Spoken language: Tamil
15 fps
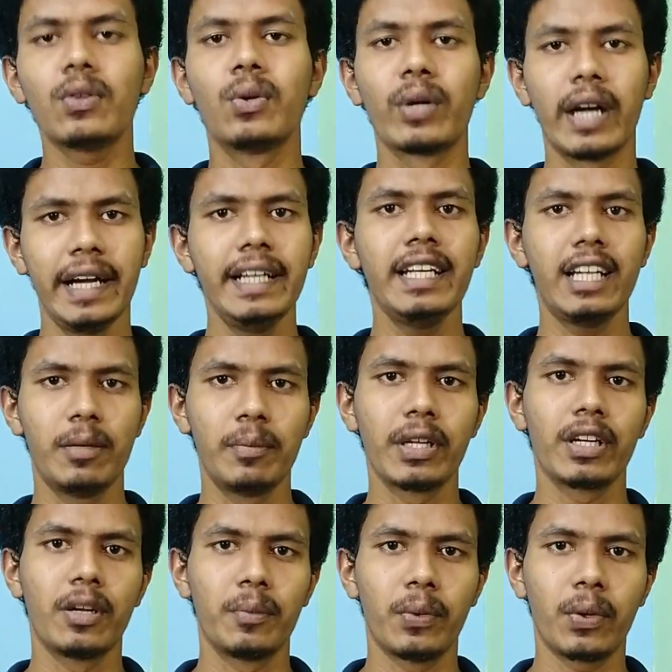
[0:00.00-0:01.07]
ஒரு ஐடி
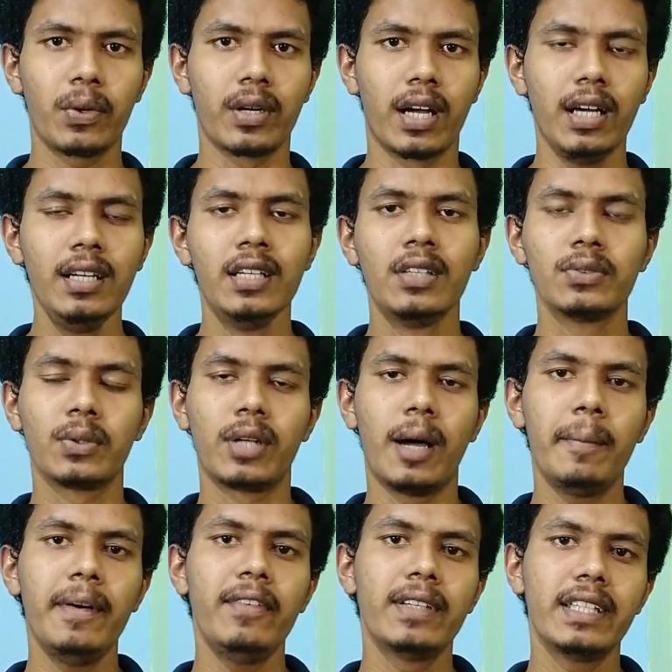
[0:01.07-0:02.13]
கம்பெனிக்குள்ள போறோம்னா ஸோ
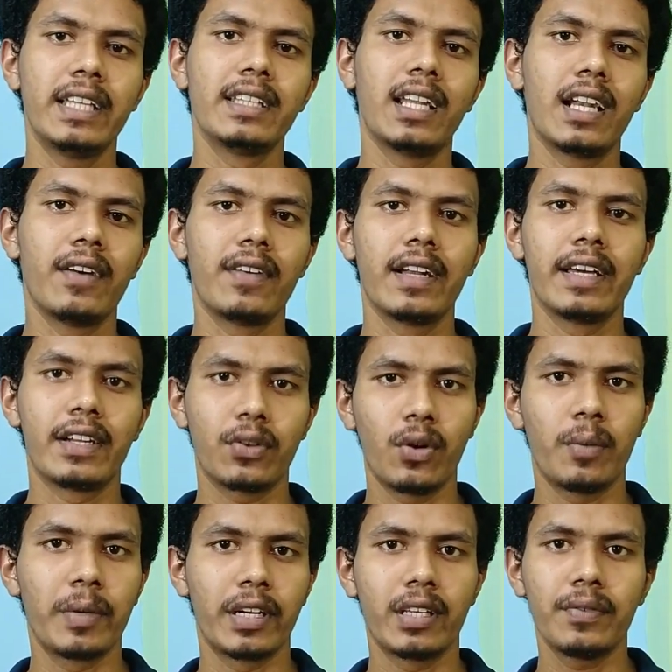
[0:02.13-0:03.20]
நம்ம வந்து எந்த லெவலில்
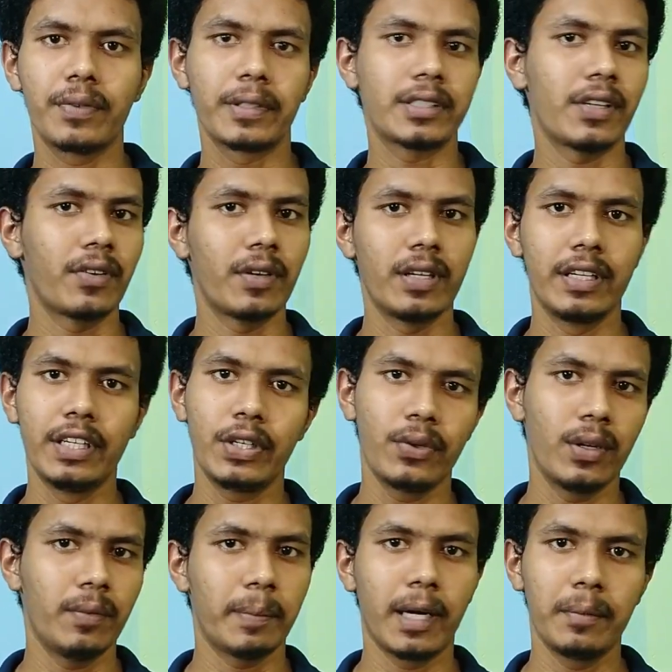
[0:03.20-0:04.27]
இருக்கும் அப்படின்றத ஃபர்ஸ்ட் அவங்க
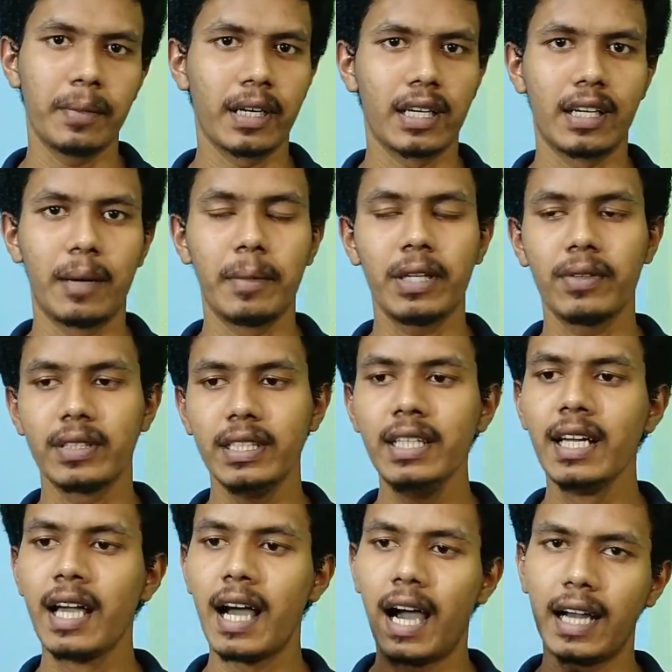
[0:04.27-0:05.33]
இன்டர்வியூல பார்ப்பாங்க நமக்கு வந்து
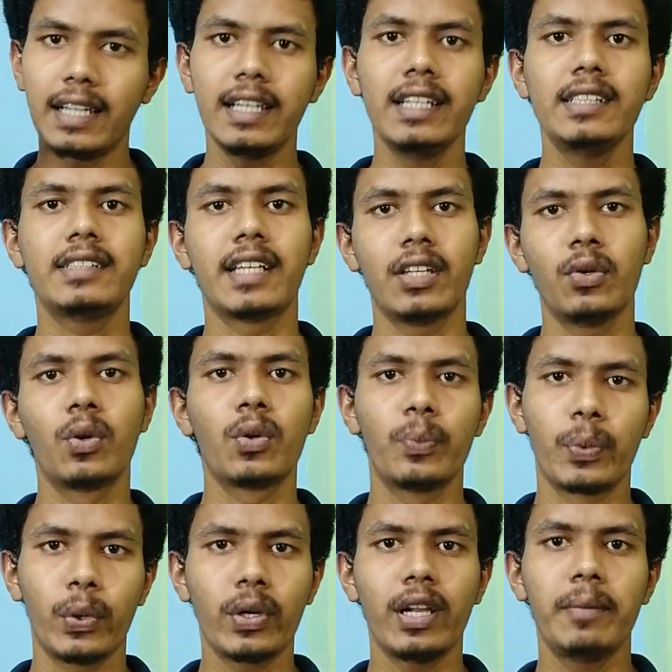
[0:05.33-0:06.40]
அட்லீஸ்ட் ஏதாவது ஒரு
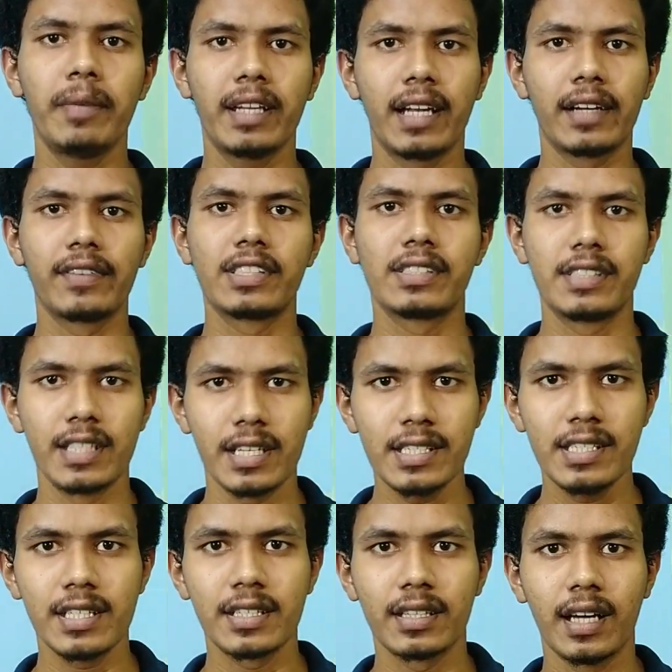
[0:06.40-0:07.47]
ப்ரோக்ராமிங் லாங்குவேஜ்
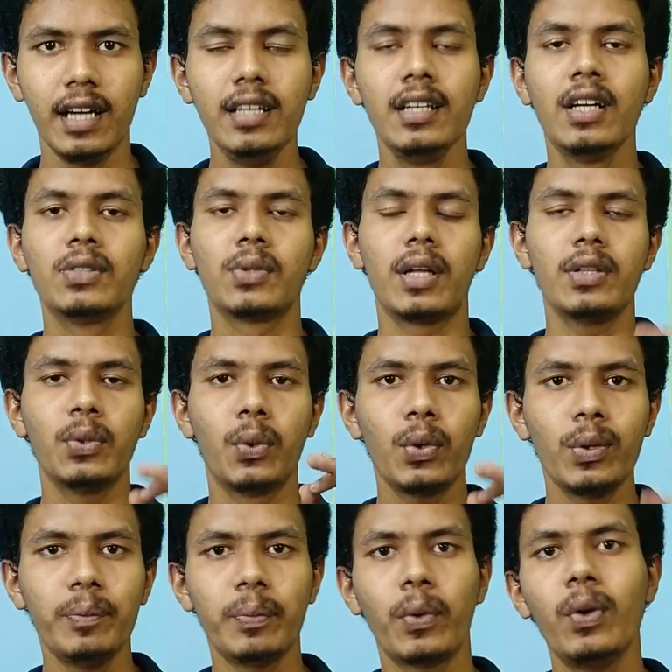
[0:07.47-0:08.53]
தெரிஞ்சிருந்தா ஸோ அந்த
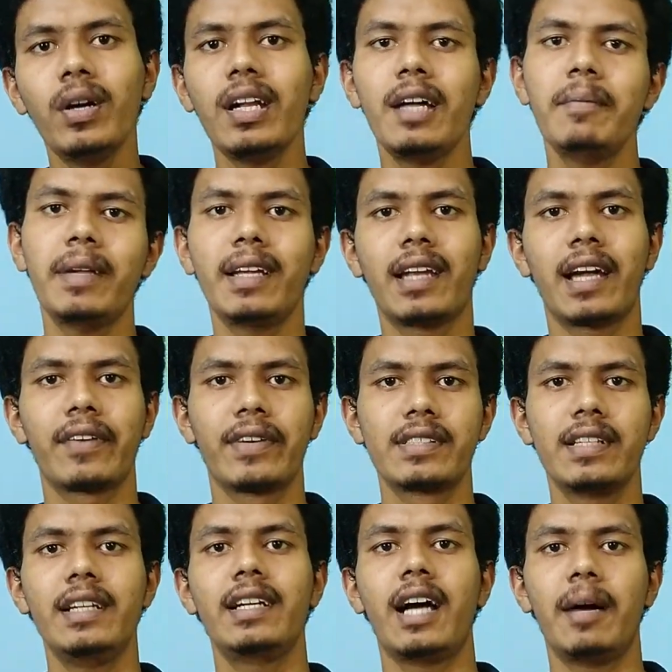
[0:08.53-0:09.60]
ஒரு ப்ரோக்ராமிங்
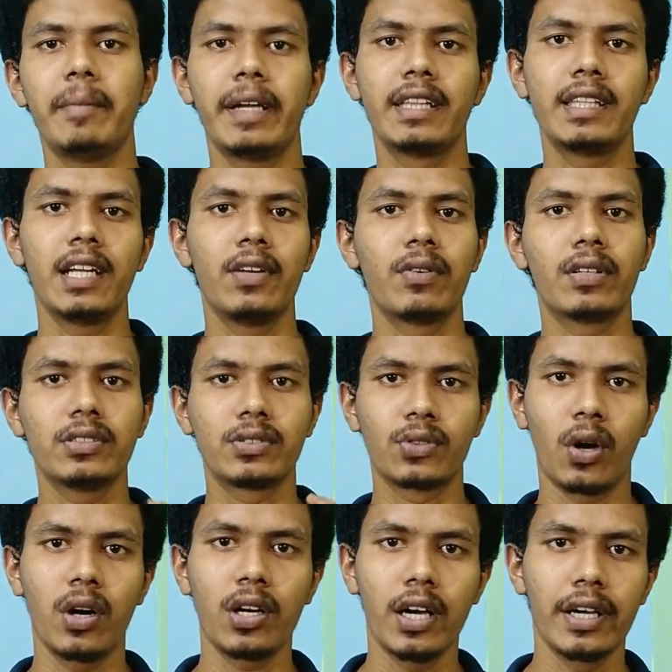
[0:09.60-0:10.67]
லாங்குவேஜ்ல நாம எந்த அளவுக்கு
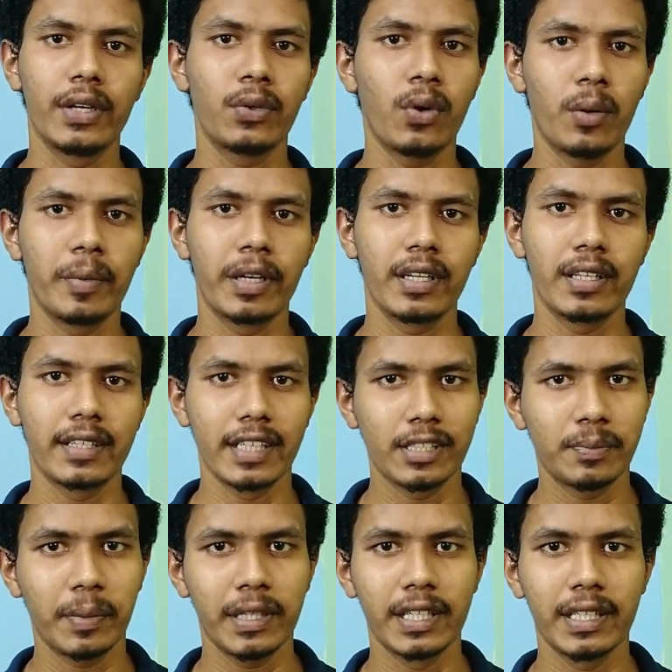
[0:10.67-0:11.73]
ஸ்ட்ராங்கா இருக்கும் அப்படின்றத
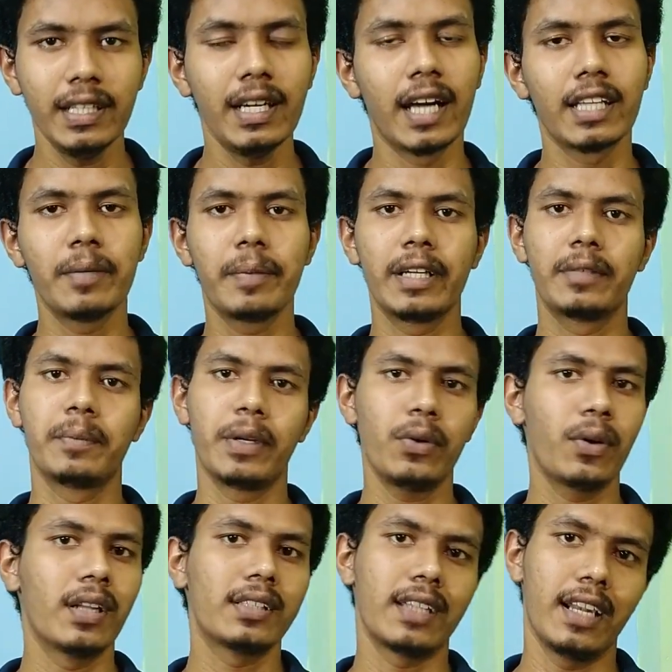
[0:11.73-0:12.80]
டெஸ்ட் பண்ணிட்டு அதை பேஸ் பண்ணி
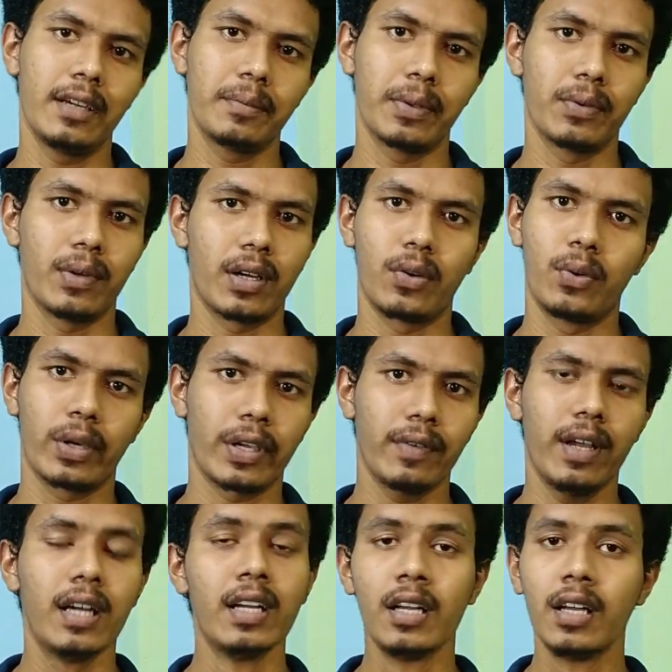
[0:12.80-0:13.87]
உங்களை செலக்ட் பண்ணுவாங்க
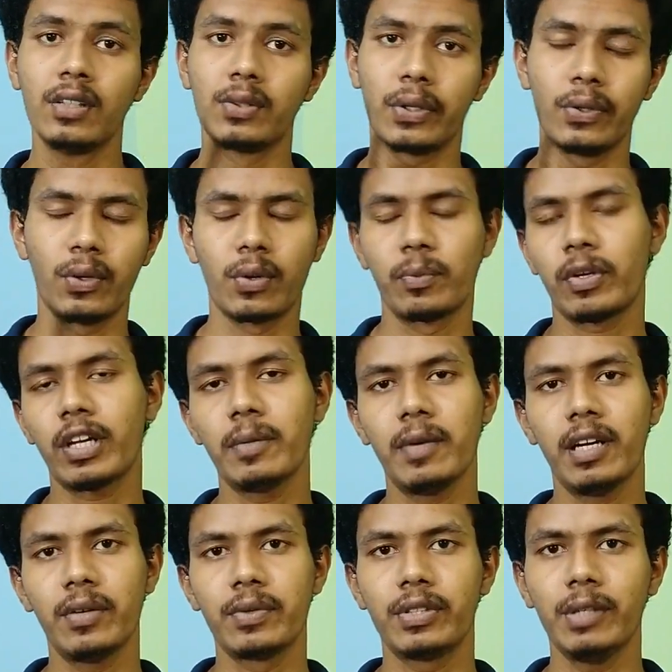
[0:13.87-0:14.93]
ஓகேவா ஸோ இது ஒரு
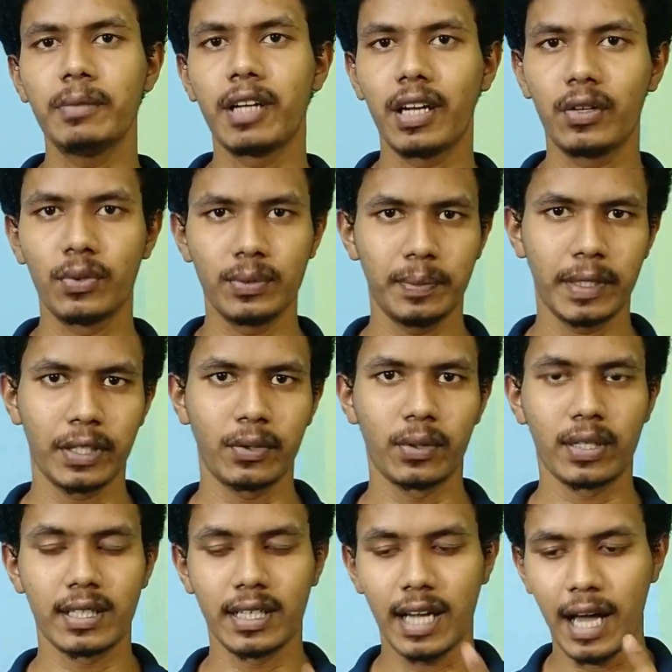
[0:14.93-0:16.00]
முக்கியமான விஷயம் நல்லா நோட்
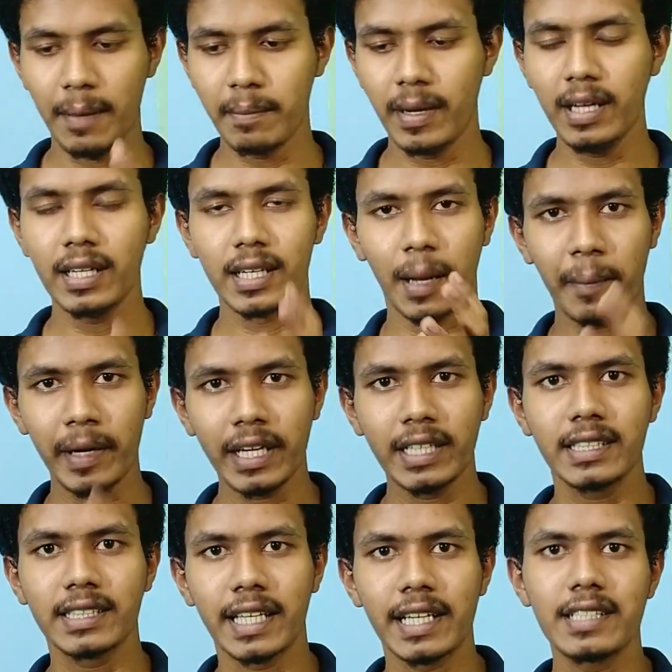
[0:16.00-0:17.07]
பண்ணிக்கோங்க நாம நமக்கு
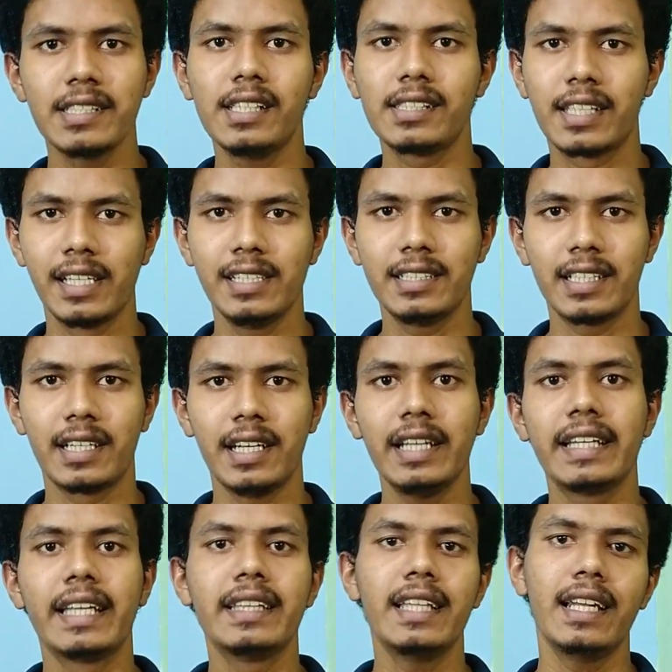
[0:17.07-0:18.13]
தெரிஞ்ச ஸ்கில் செட்ல
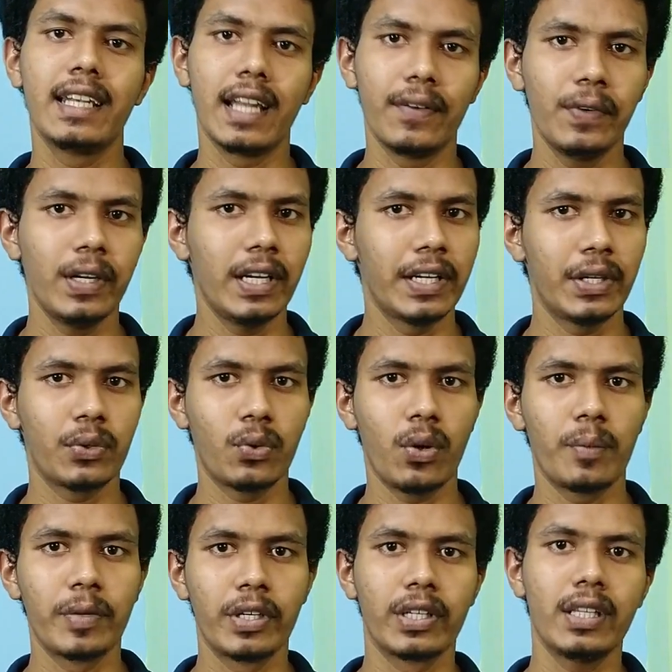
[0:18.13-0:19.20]
எந்த லெவல்ல இருக்கும்
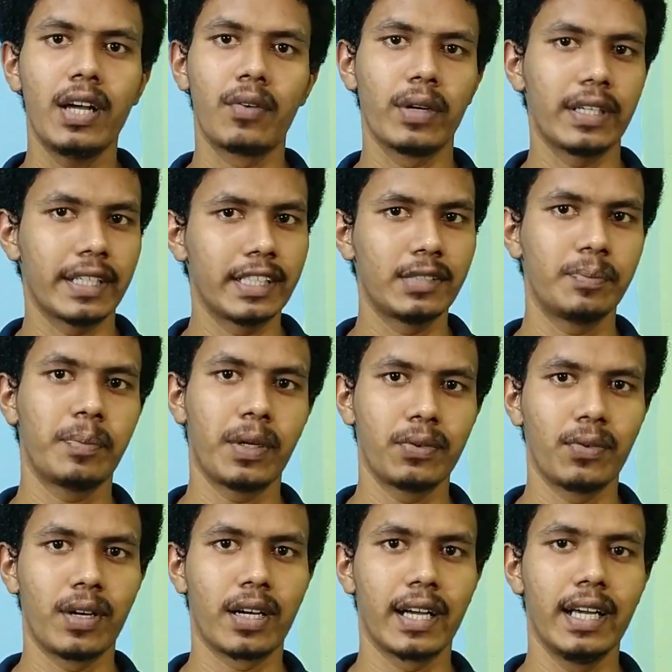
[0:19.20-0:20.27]
அப்படின்றத அவங்க டெஸ்ட்
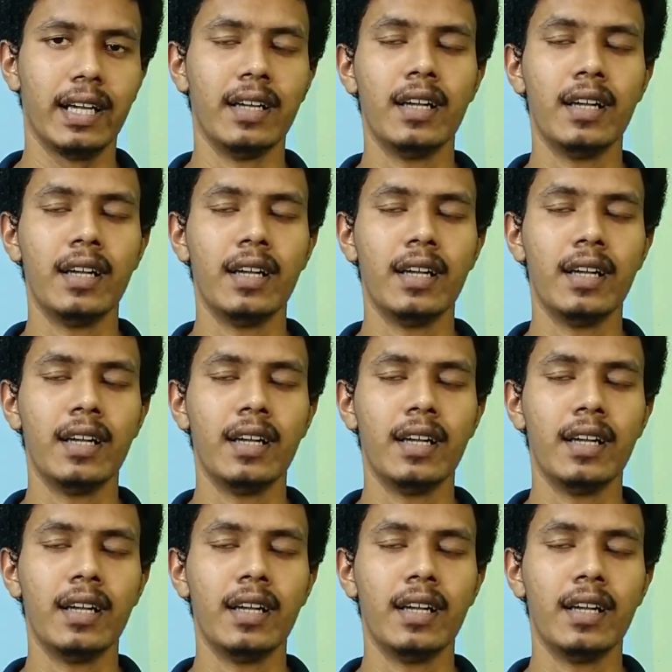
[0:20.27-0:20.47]
பண்ணுவாங்க